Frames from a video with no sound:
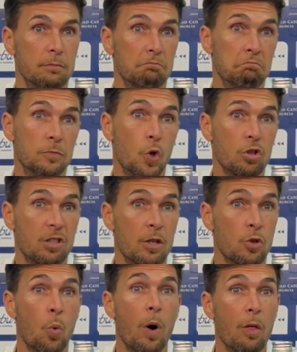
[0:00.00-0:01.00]
dos,
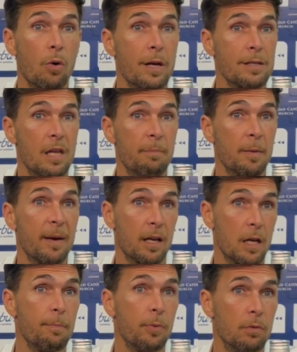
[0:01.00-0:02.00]
tres jugadores de primer
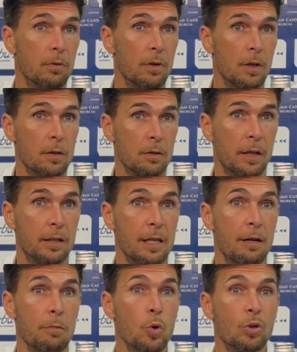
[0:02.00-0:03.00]
equipo, que
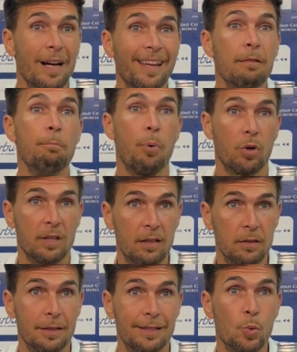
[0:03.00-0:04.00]
tienen minutaje
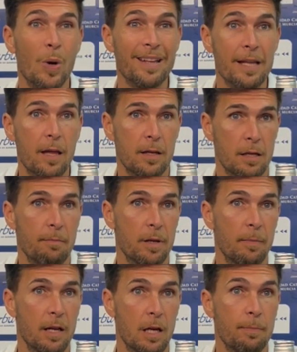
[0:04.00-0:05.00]
importante, titularidades en
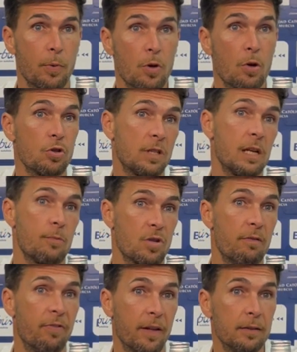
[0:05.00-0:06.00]
primer equipo, y hoy los teníamos
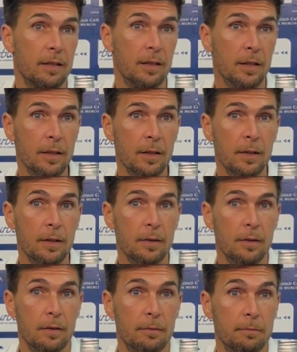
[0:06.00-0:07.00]
enfrente,
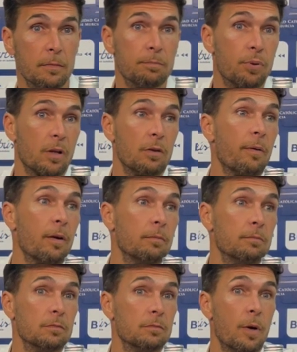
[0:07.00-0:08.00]
porque no,
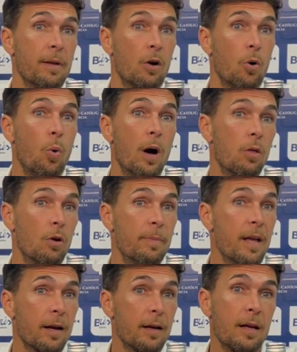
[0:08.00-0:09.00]
habían jugado el
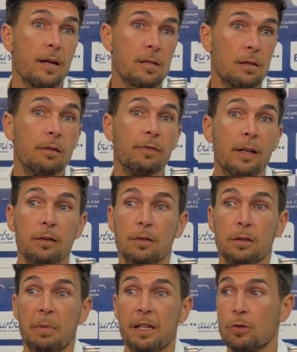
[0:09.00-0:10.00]
viernes
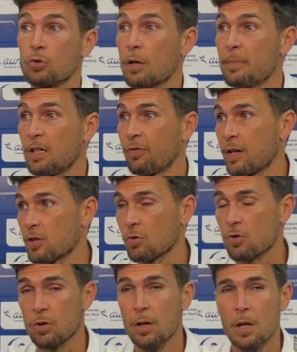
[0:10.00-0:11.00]
y, venían totalmente
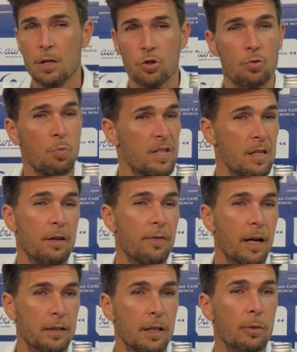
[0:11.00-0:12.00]
frescos. Eso es muy
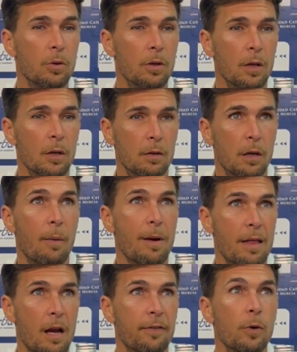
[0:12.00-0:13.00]
significativo,
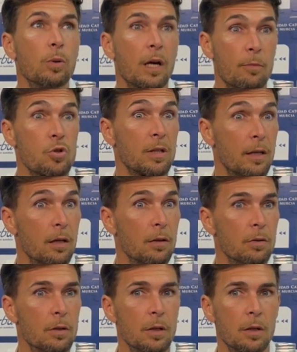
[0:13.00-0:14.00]
habla de la dificultad que hemos
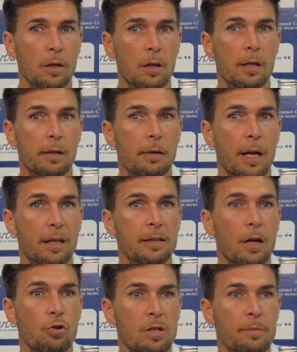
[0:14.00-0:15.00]
tenido y de la
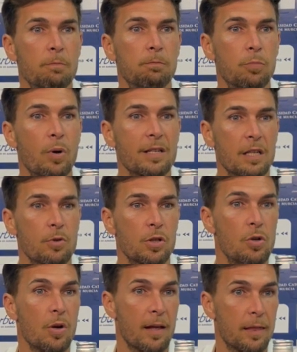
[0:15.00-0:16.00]
cantidad de cosas buenas que hemos
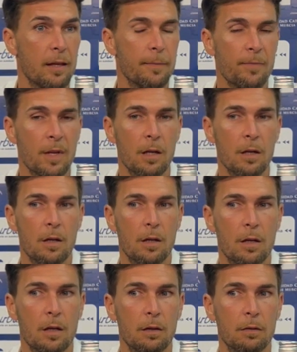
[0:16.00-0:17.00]
tenido que hacer.
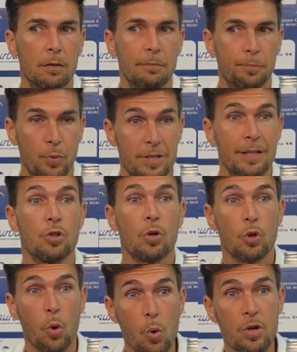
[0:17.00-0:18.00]
Pues dentro
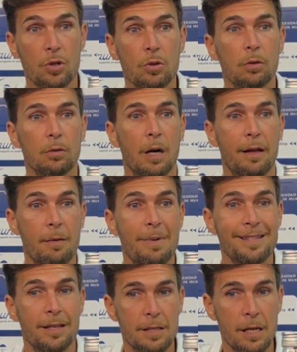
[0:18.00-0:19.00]
de todo eso,
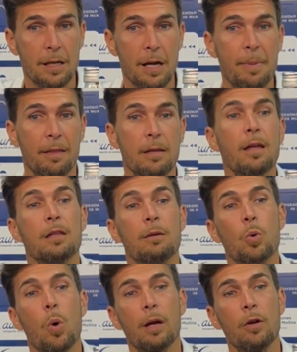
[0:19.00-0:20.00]
además de esa capacidad
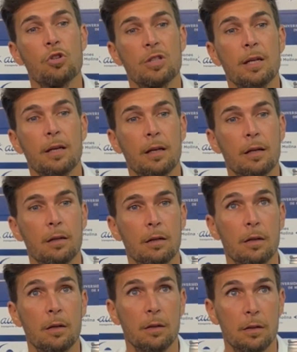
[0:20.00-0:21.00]
individual que ellos tienen
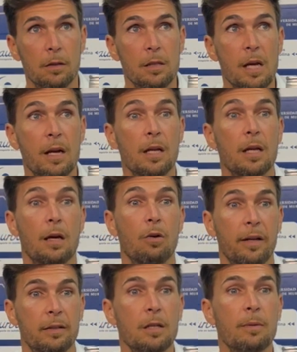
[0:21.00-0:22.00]
y esa riqueza
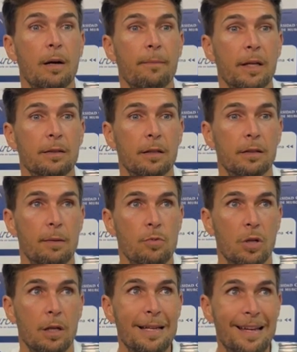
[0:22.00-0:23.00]
colectiva,
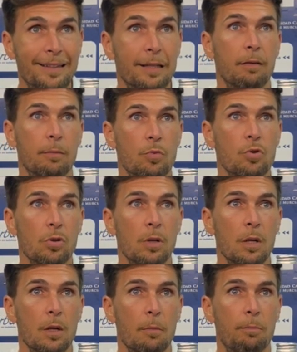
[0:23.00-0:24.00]
entendíamos que necesitábamos
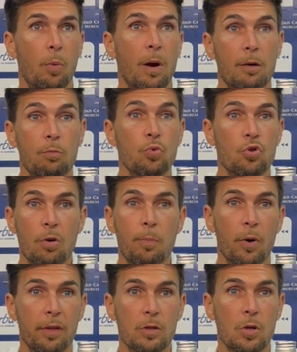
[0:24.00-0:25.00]
poblar mucho
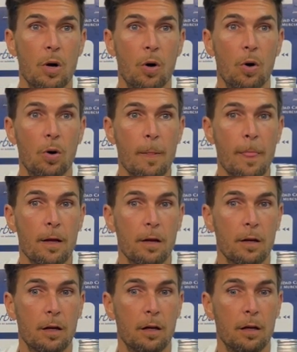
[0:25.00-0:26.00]
por dentro
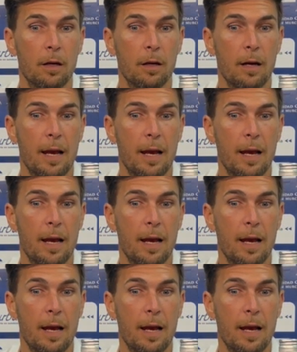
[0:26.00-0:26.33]
eh, al